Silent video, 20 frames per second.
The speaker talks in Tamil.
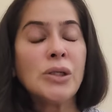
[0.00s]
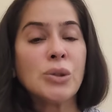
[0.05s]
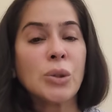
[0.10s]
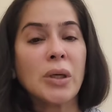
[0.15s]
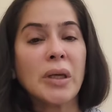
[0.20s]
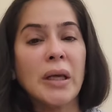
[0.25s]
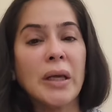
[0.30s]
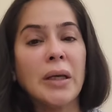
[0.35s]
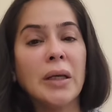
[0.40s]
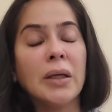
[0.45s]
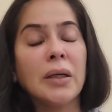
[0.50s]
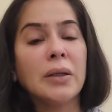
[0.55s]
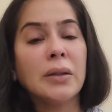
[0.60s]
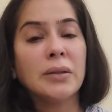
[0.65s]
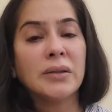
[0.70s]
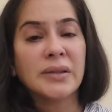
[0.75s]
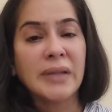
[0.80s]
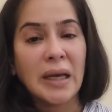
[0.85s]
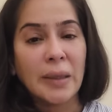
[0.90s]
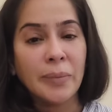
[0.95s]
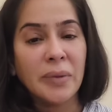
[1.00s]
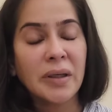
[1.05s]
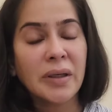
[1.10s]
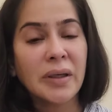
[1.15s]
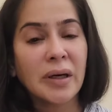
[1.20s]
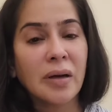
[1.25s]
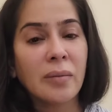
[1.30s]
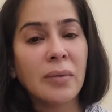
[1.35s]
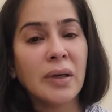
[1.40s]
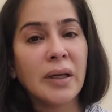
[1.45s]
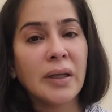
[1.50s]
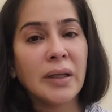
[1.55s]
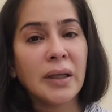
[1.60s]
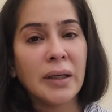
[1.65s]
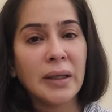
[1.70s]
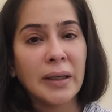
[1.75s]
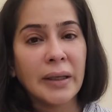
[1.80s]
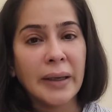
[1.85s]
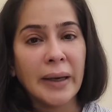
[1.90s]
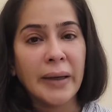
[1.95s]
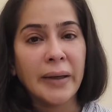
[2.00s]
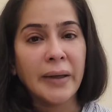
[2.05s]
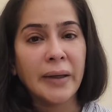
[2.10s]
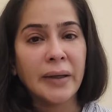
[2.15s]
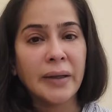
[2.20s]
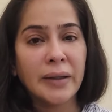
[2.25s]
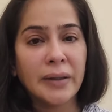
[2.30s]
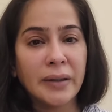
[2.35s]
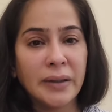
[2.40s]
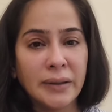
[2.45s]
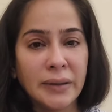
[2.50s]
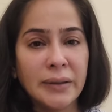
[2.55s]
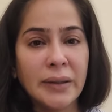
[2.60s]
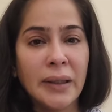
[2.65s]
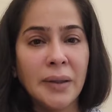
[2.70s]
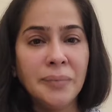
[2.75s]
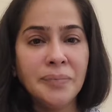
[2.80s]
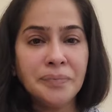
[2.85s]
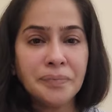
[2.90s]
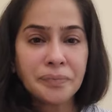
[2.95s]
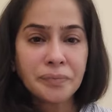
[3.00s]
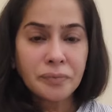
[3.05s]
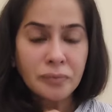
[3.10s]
ஸோ எனக்கு சைபர் கிரைம்லேருந்து எனக்கு கேட்டுக்கிட்டது இதுதான்